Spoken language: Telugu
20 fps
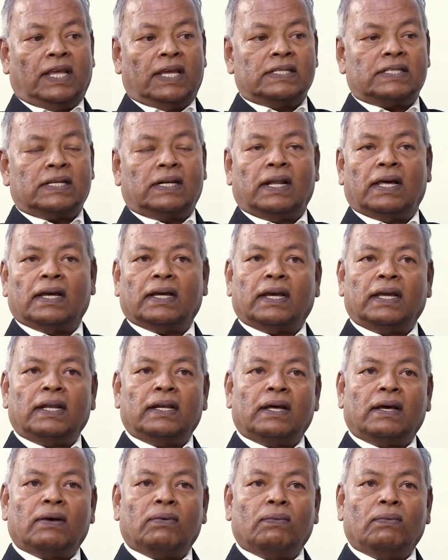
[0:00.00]
ఏ
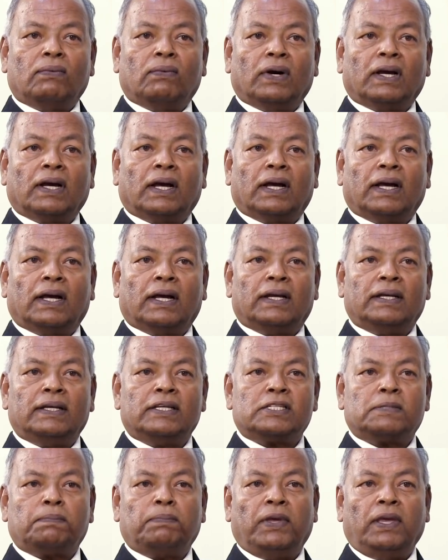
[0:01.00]
జిల్లాకైనా ఒక
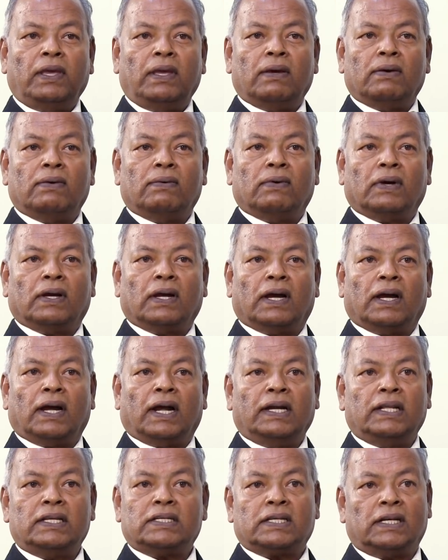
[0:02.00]
ఎస్పీ ఒక
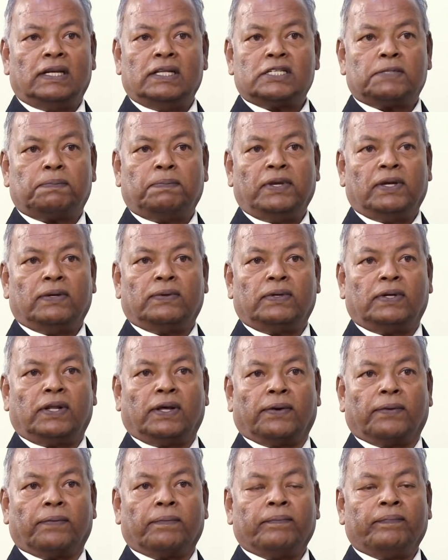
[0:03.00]
అడిషనల్ ఎస్పీ
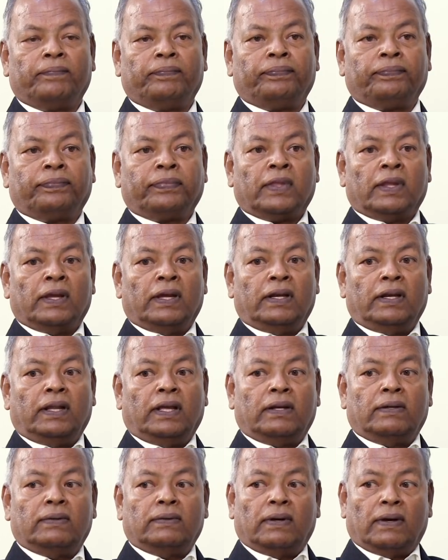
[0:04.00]
ఉంటారు
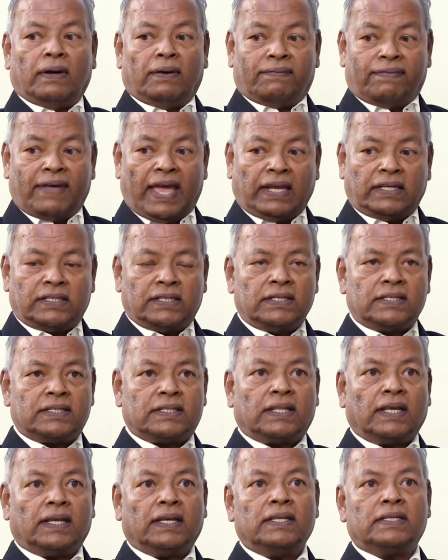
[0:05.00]
నేను ఫ్యాక్షన్స్
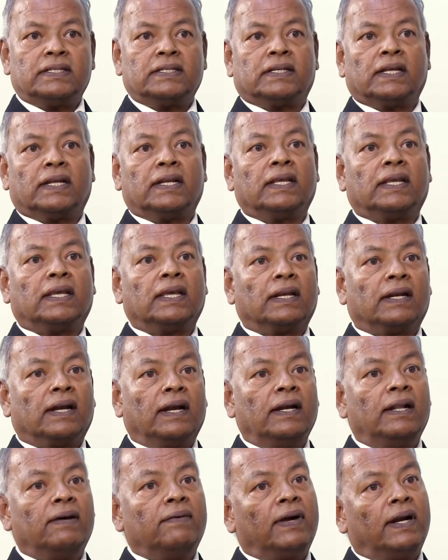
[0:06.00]
తగ్గించడానికి
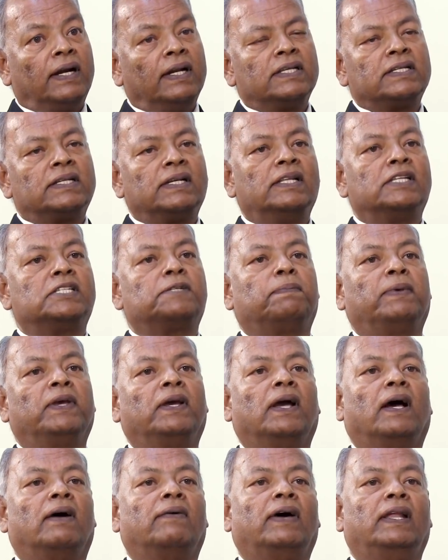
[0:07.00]
రెండవ అడిషనల్ ఎస్పీ
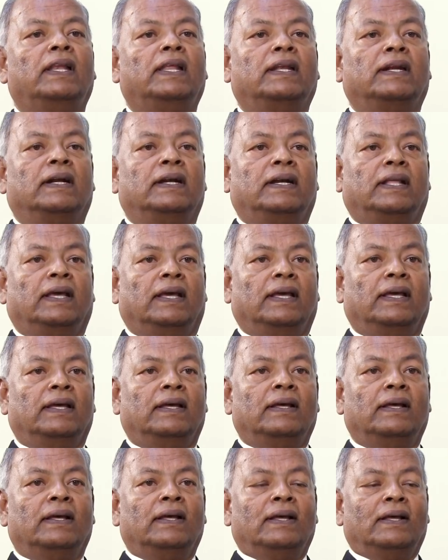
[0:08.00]
కావాలి అంటే
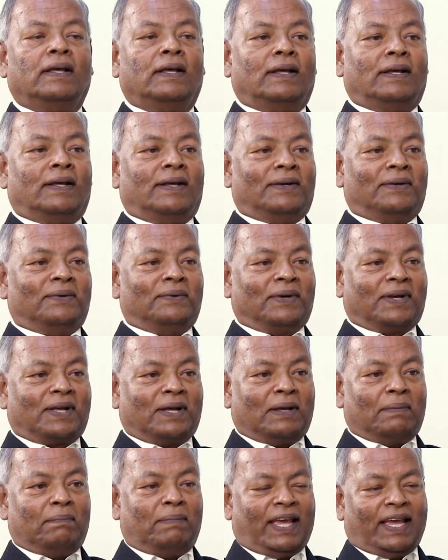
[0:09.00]
ఒక
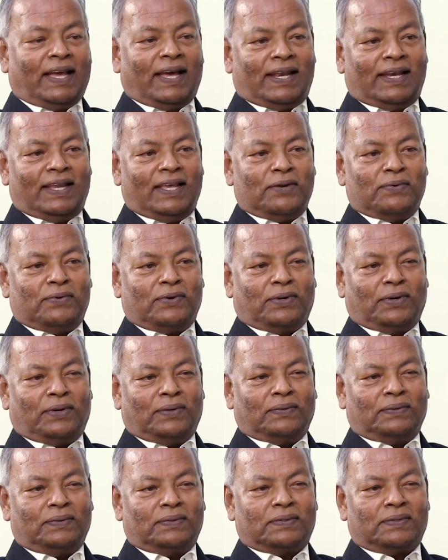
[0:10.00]
బెంగాలీ యువకుడు